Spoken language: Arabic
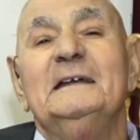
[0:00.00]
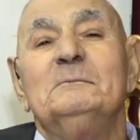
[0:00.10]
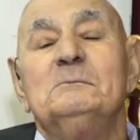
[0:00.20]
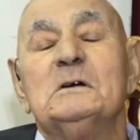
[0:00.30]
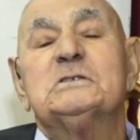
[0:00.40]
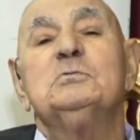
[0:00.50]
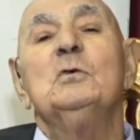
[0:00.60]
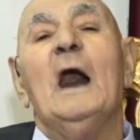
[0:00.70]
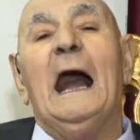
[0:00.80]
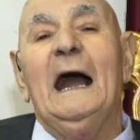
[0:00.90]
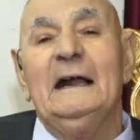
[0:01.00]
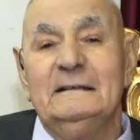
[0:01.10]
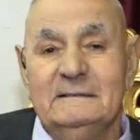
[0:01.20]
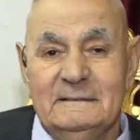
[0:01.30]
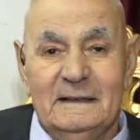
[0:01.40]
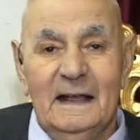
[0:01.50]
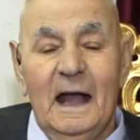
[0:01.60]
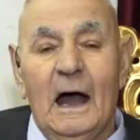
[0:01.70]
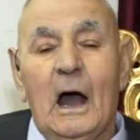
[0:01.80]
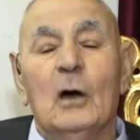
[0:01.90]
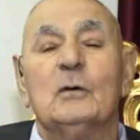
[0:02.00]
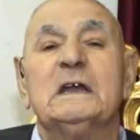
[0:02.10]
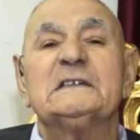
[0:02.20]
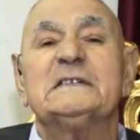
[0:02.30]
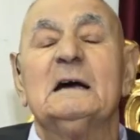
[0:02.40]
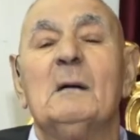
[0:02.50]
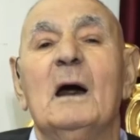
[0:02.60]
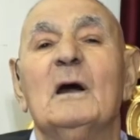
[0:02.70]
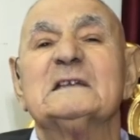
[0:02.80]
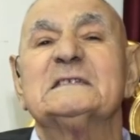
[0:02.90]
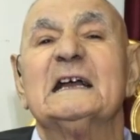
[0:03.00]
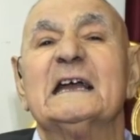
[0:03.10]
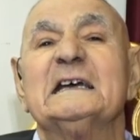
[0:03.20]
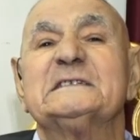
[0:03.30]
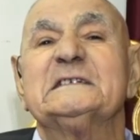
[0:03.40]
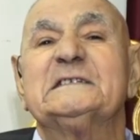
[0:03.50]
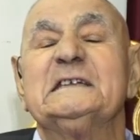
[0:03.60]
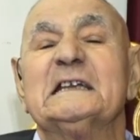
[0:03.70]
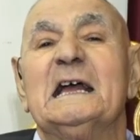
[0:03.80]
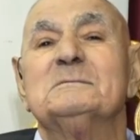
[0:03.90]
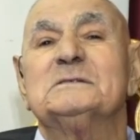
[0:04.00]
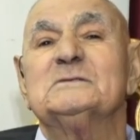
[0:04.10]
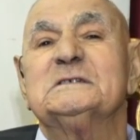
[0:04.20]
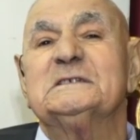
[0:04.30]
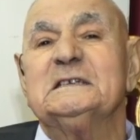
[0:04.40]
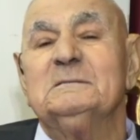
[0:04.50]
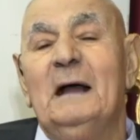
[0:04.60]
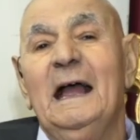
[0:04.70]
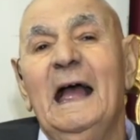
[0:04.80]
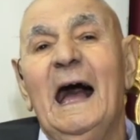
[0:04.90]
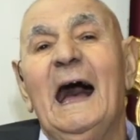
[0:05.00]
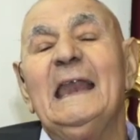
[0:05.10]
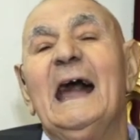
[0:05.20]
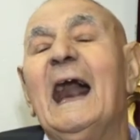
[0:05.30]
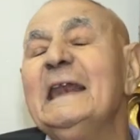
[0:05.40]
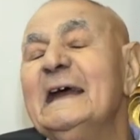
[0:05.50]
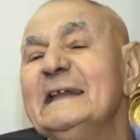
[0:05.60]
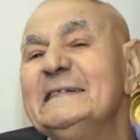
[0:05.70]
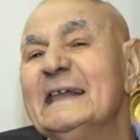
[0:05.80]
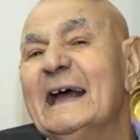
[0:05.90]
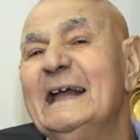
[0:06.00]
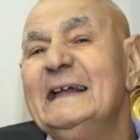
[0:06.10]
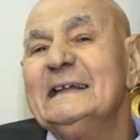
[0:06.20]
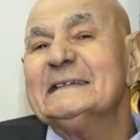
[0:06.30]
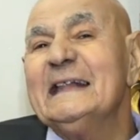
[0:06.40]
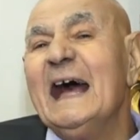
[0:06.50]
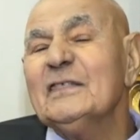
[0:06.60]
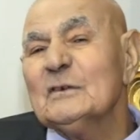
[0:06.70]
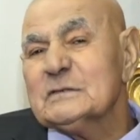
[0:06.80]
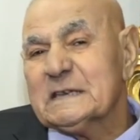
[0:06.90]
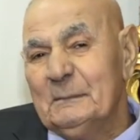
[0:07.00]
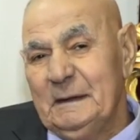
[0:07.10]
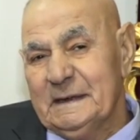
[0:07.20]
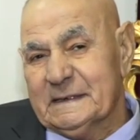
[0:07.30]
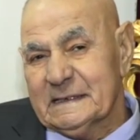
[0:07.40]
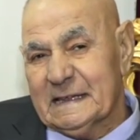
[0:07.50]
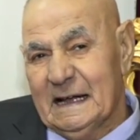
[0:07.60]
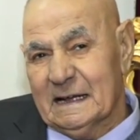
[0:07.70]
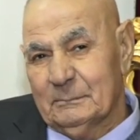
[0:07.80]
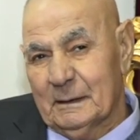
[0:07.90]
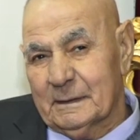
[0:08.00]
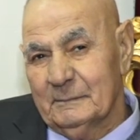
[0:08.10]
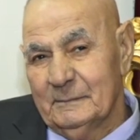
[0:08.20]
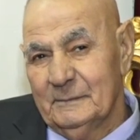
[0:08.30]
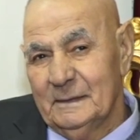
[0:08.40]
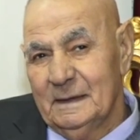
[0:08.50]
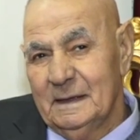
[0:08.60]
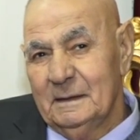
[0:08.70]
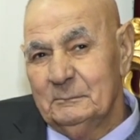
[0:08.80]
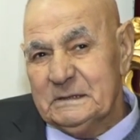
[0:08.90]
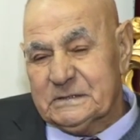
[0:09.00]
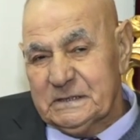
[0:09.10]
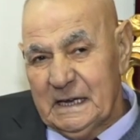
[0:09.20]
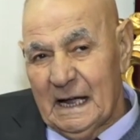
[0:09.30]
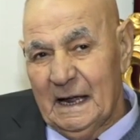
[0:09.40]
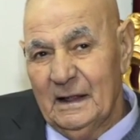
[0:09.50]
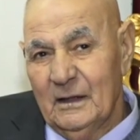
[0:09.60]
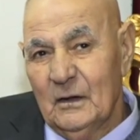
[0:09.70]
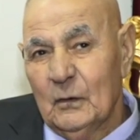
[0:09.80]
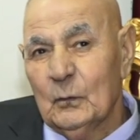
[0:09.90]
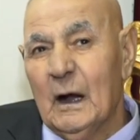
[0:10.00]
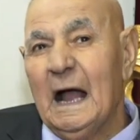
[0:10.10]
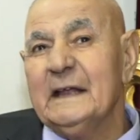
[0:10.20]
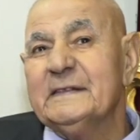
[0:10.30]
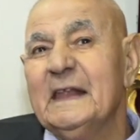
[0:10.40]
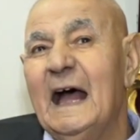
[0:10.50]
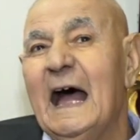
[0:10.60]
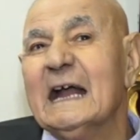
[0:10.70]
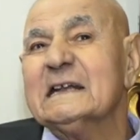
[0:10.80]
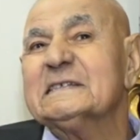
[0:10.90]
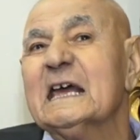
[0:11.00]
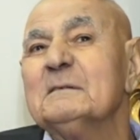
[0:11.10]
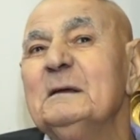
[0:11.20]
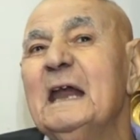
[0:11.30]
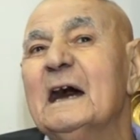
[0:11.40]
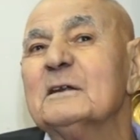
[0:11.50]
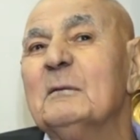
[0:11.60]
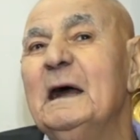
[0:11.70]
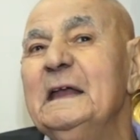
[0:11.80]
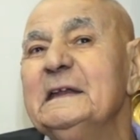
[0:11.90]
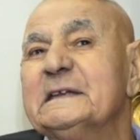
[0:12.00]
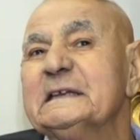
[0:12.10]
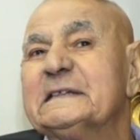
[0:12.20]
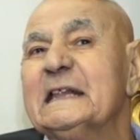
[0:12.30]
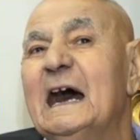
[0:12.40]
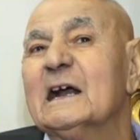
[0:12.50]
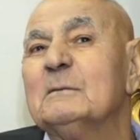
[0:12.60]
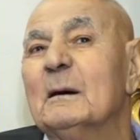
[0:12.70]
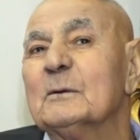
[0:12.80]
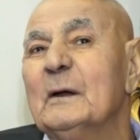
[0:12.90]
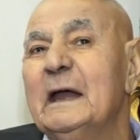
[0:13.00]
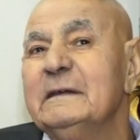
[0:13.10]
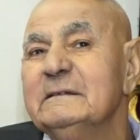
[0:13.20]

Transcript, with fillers: مجموعة أو كتلة ما واصلة غير 60 65 الآن عندنا 73 كتلة أكبر بالشيعة وعدنا أكثر من أربعين كتلة أكبر وين